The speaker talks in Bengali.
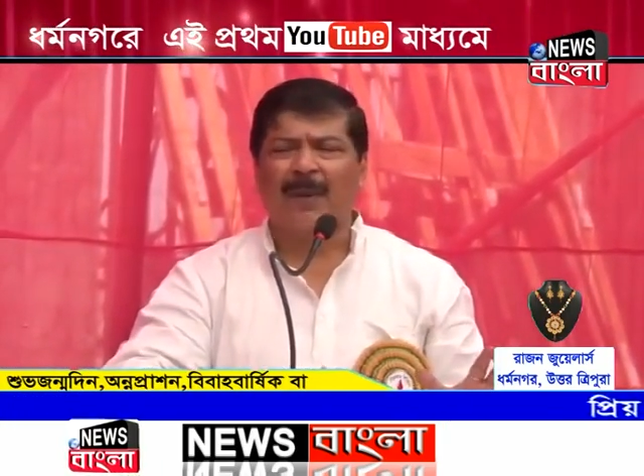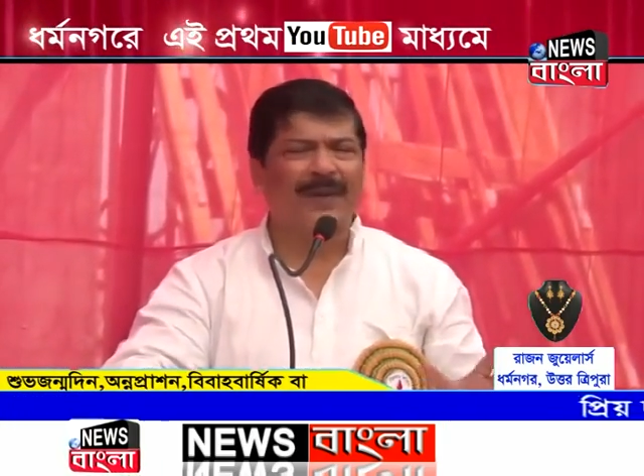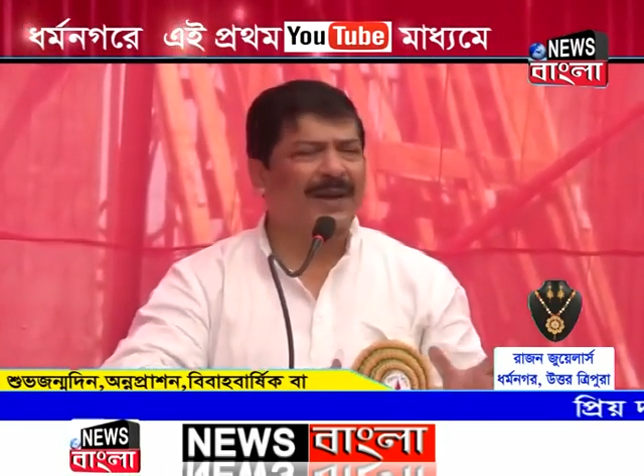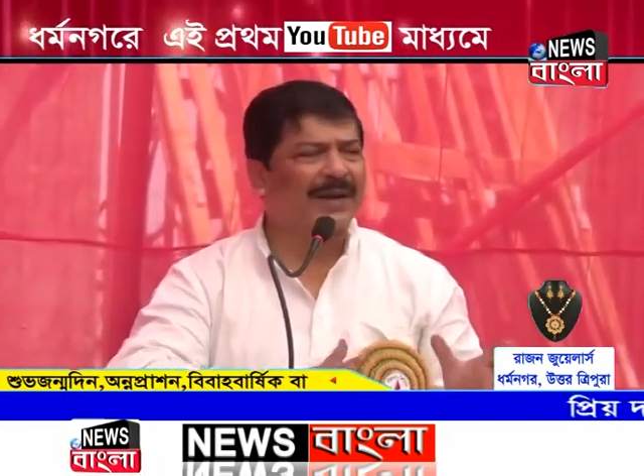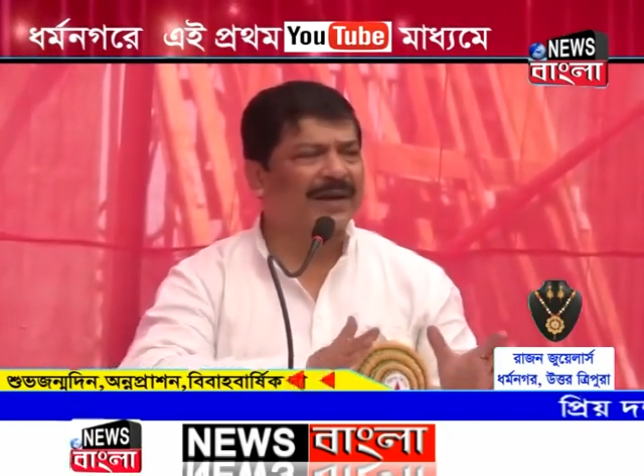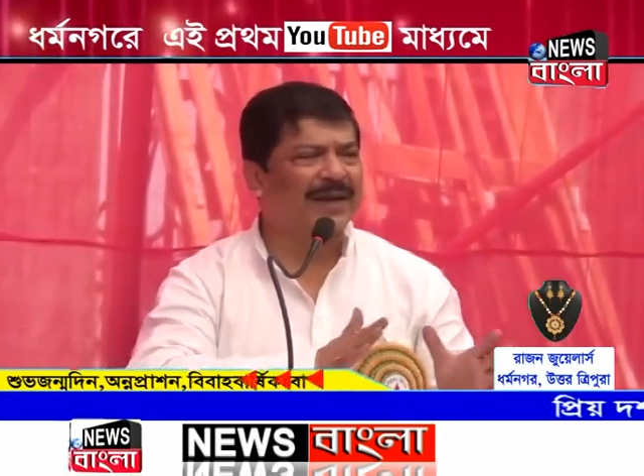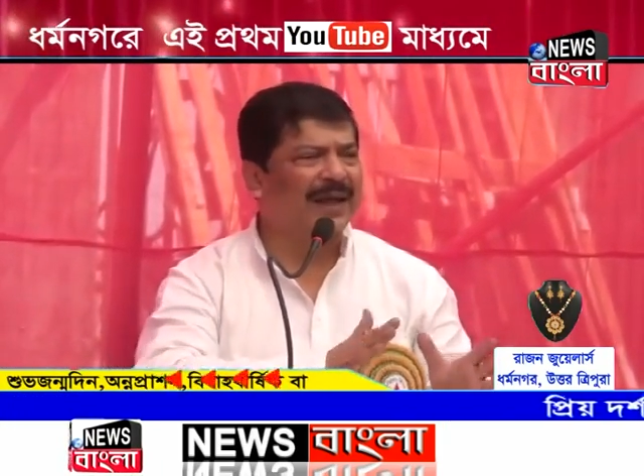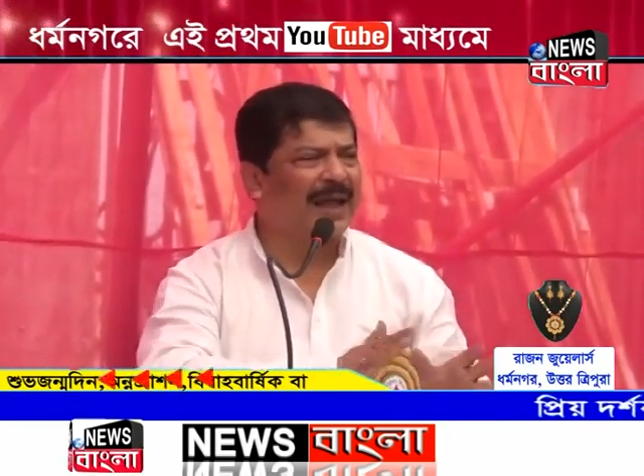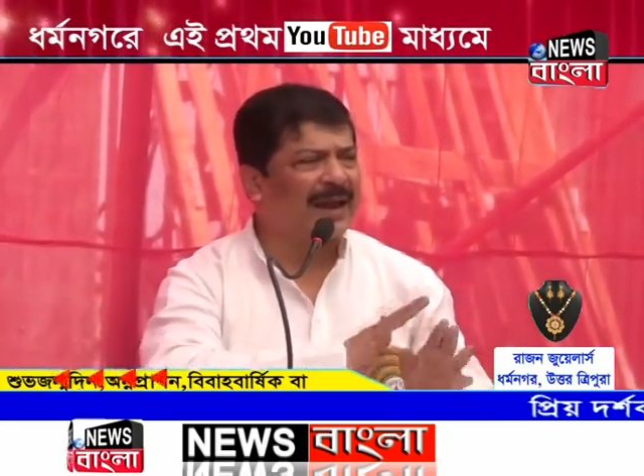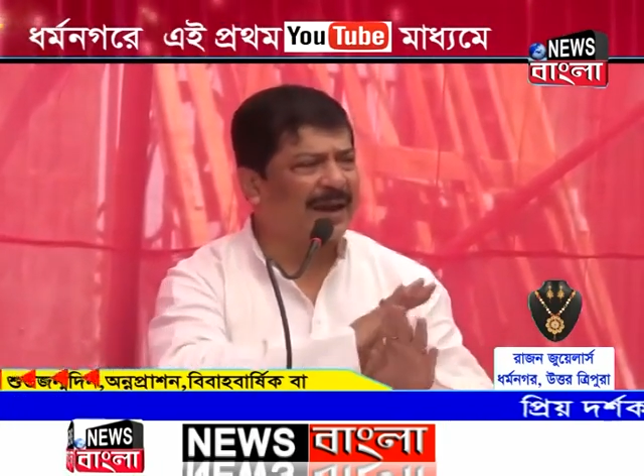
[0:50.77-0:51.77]
আমাদেরকে
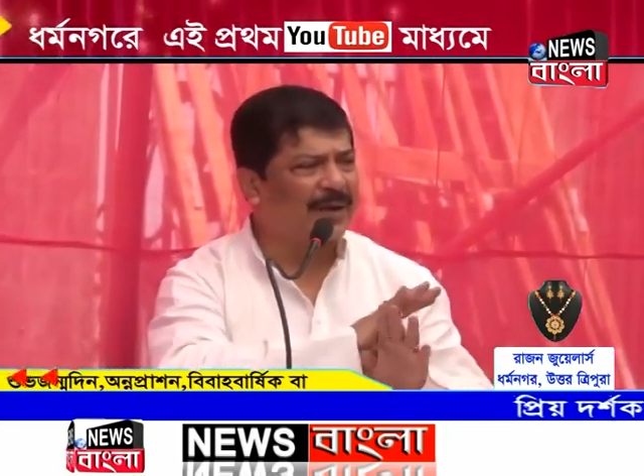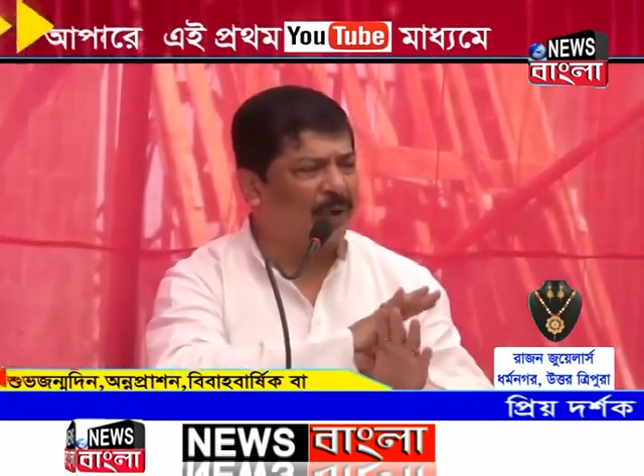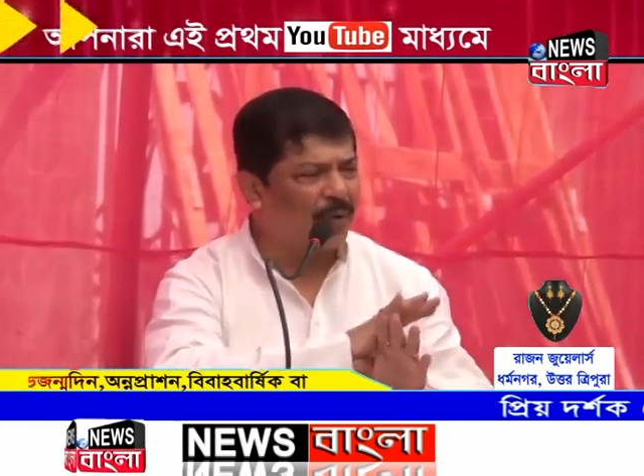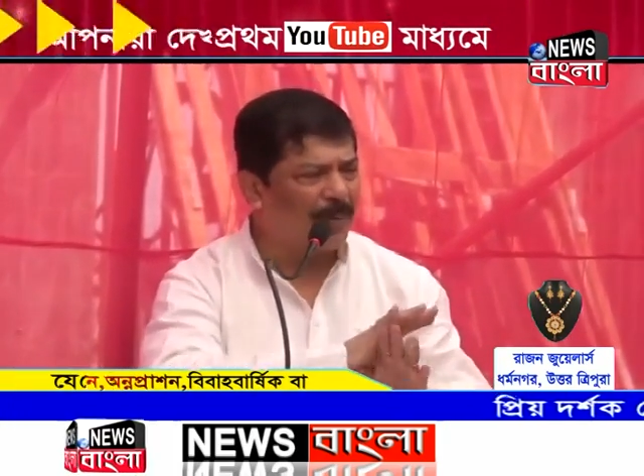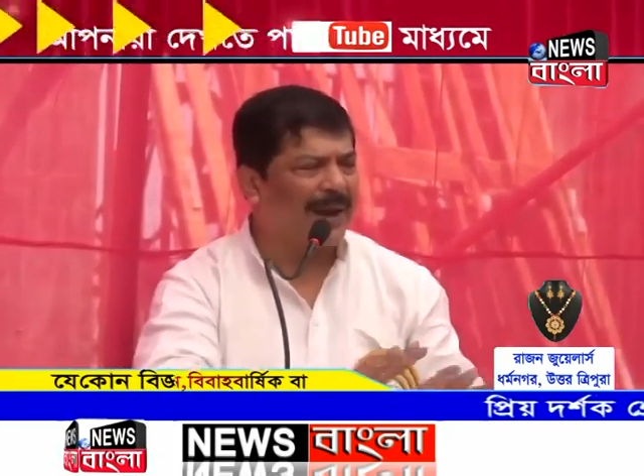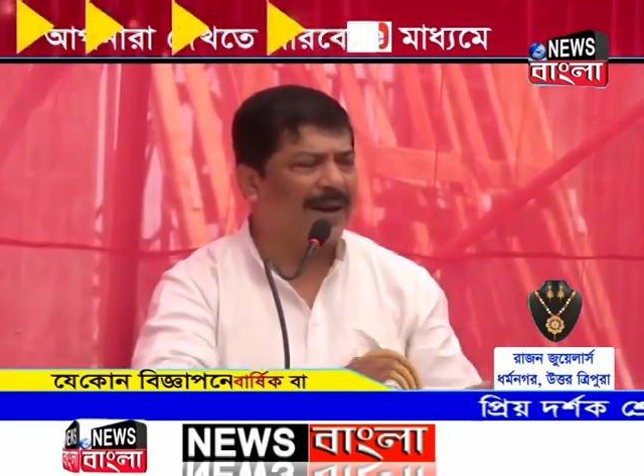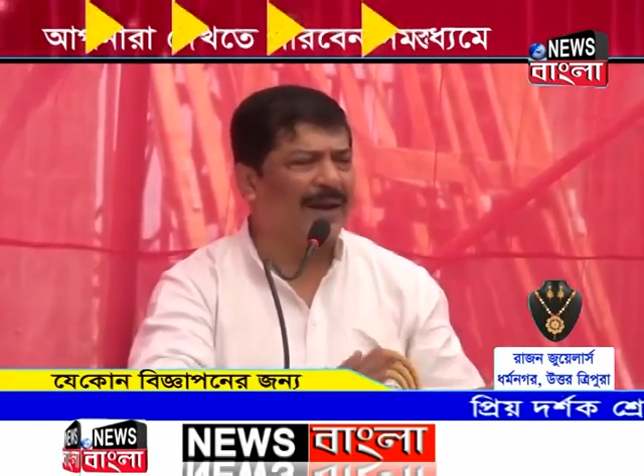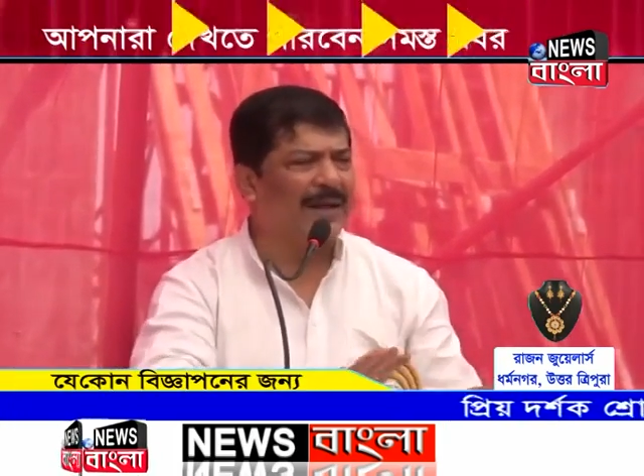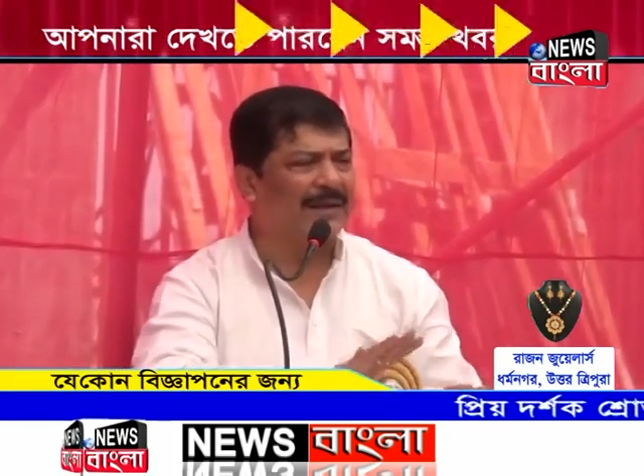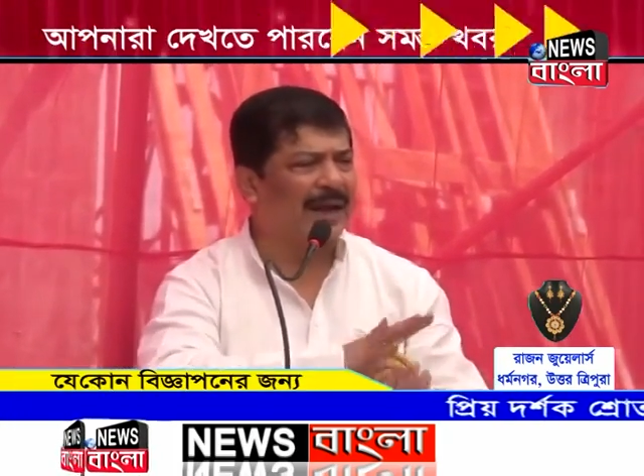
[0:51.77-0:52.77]
ডেকে আনার কোনো মানে
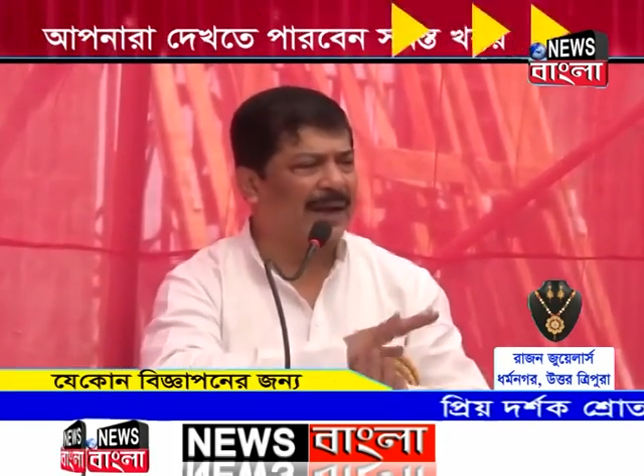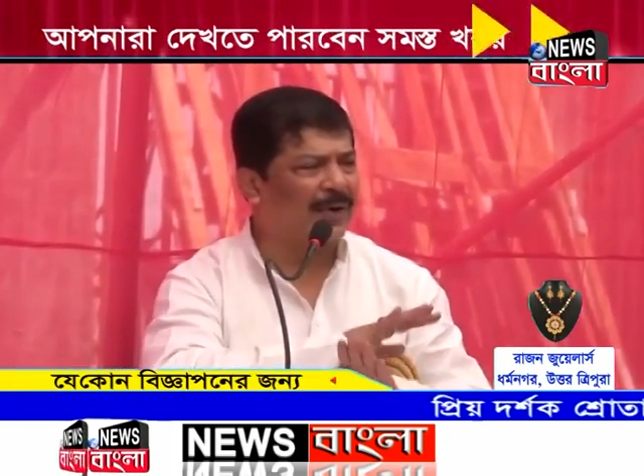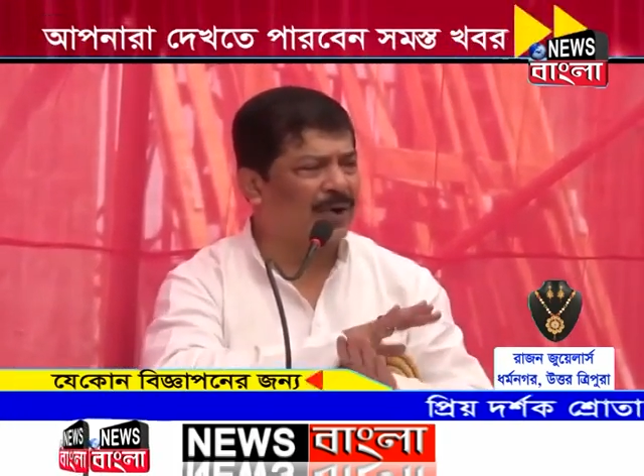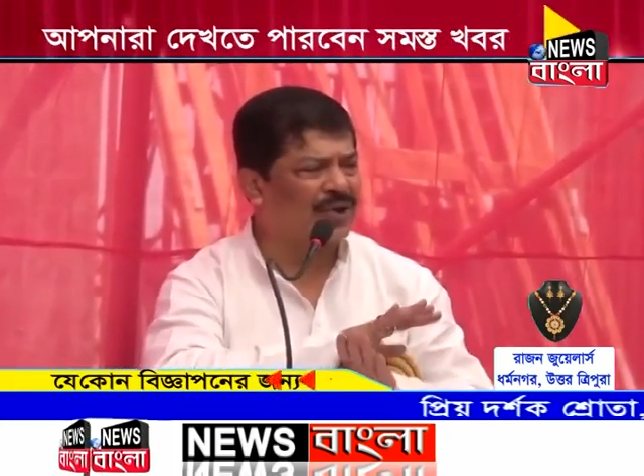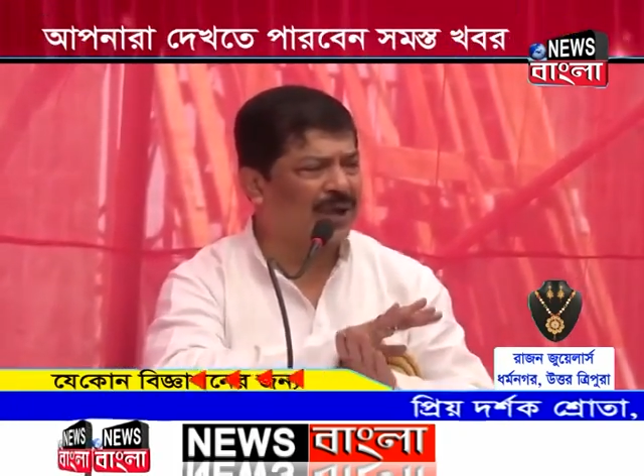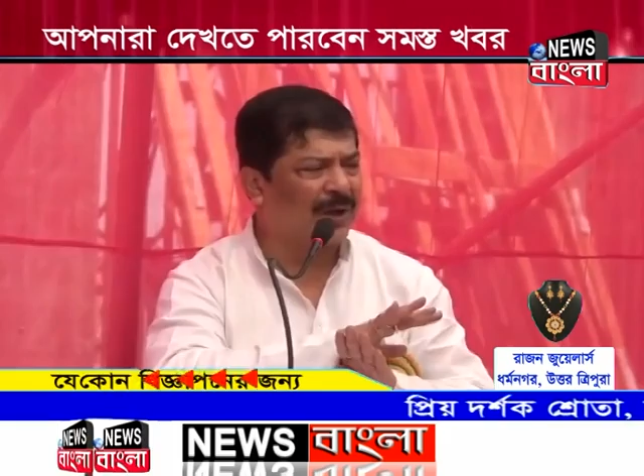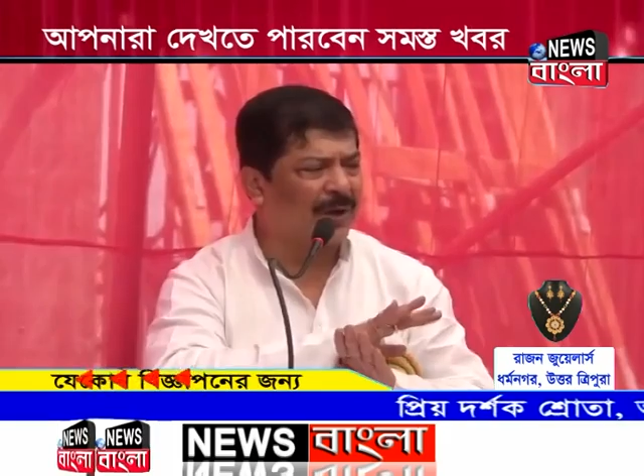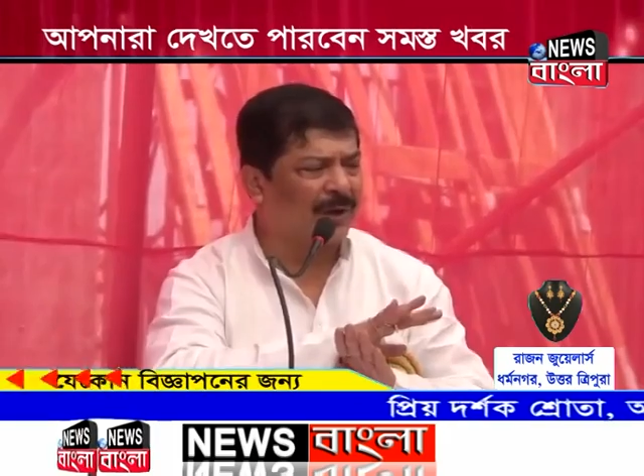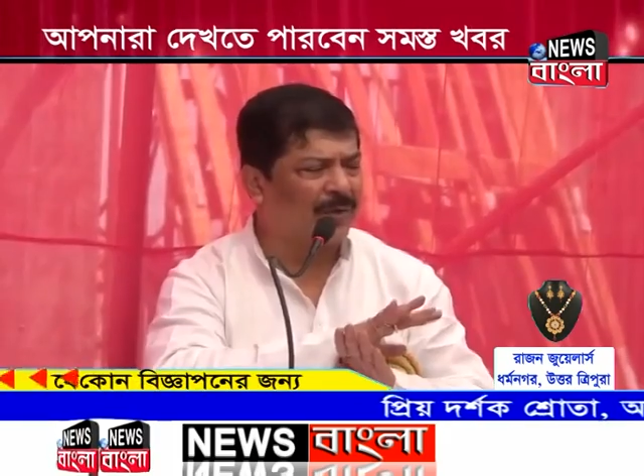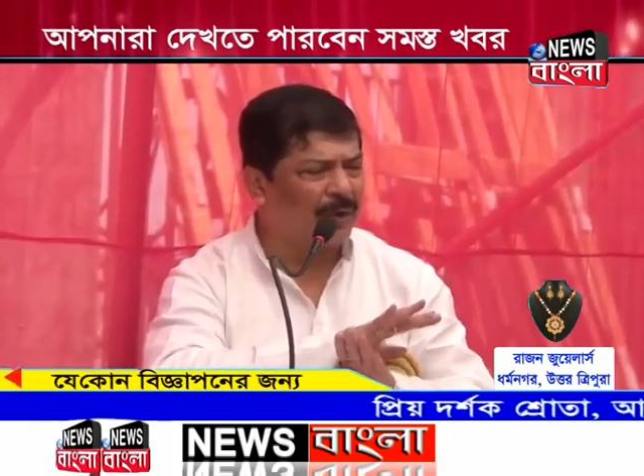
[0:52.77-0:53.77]
নেই টাকা খরচা
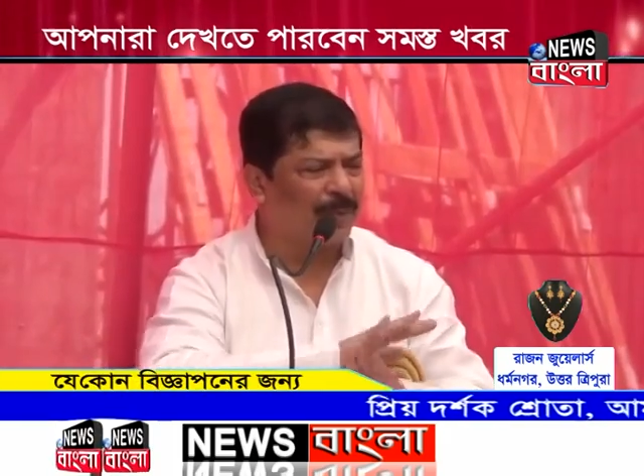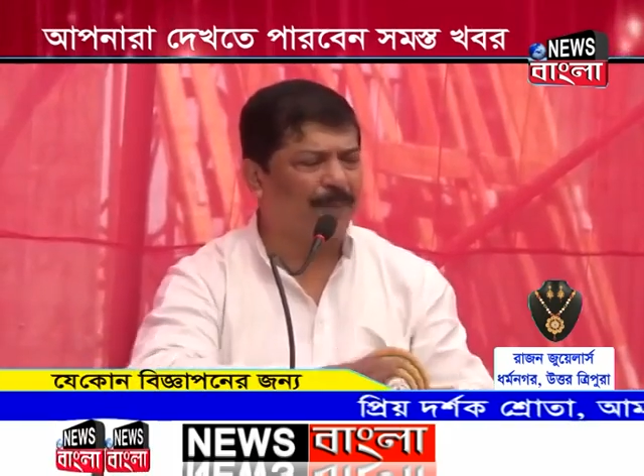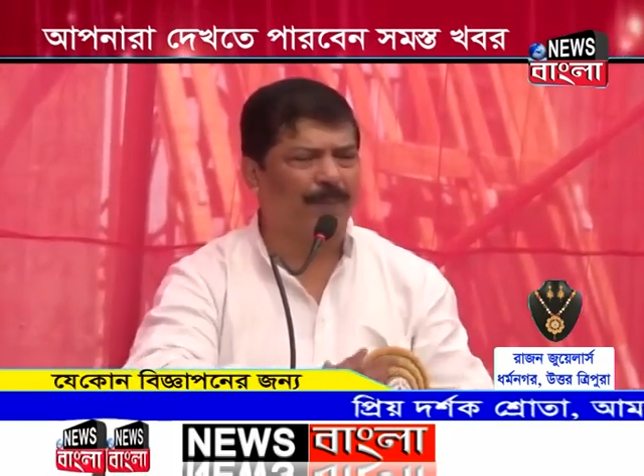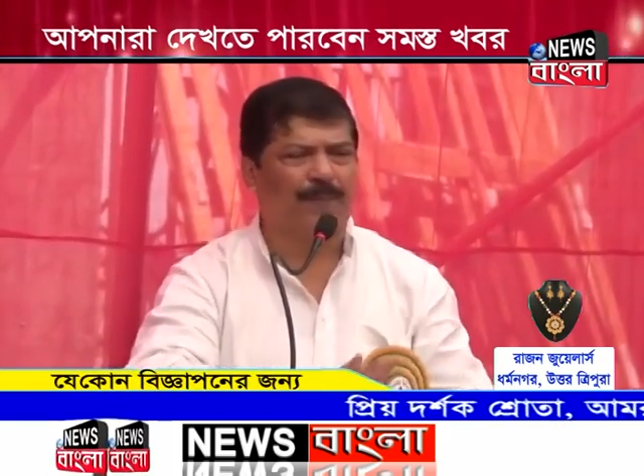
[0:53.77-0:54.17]
করার কোনো